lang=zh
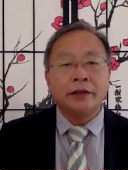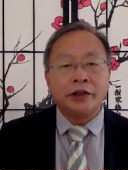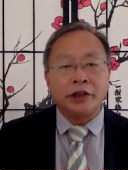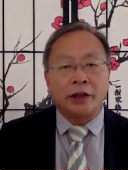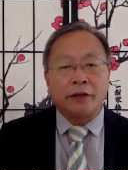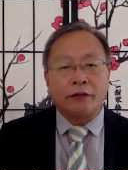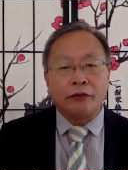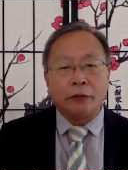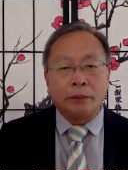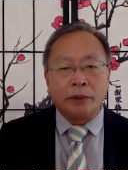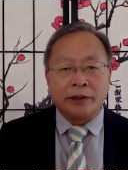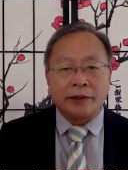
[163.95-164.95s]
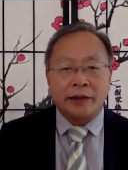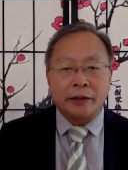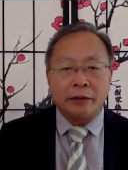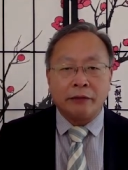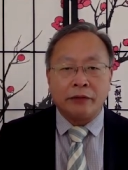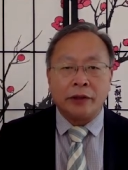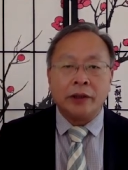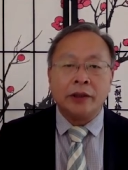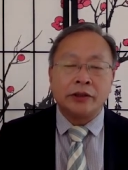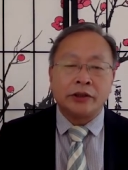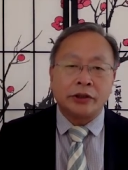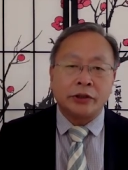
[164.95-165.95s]
降幅比三月份
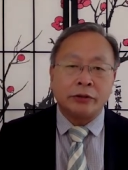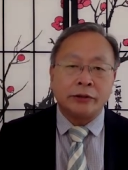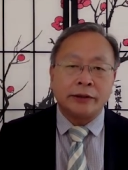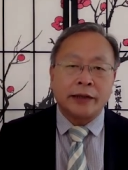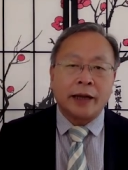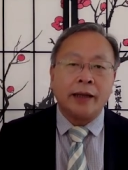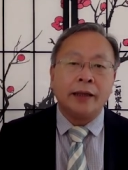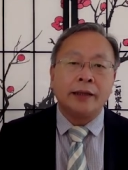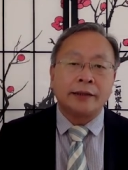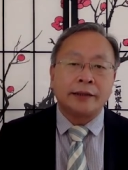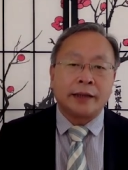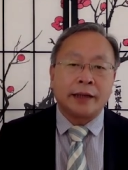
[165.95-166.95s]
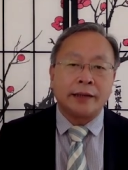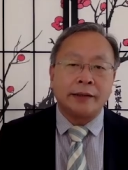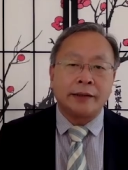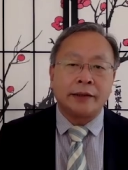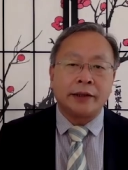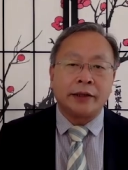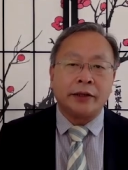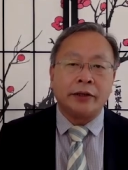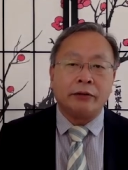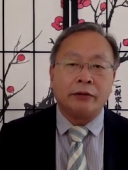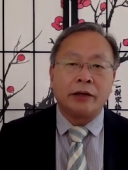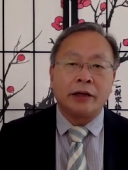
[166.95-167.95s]
收窄三十点
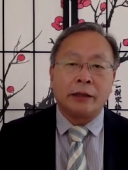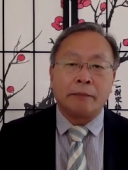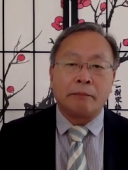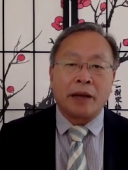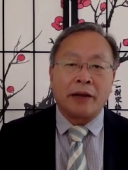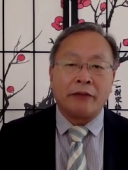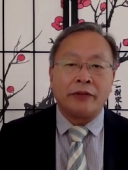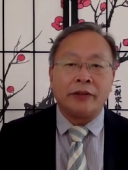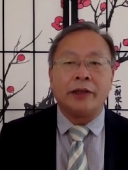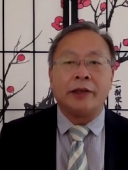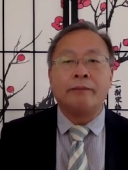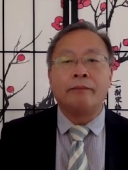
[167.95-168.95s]
六个百分点；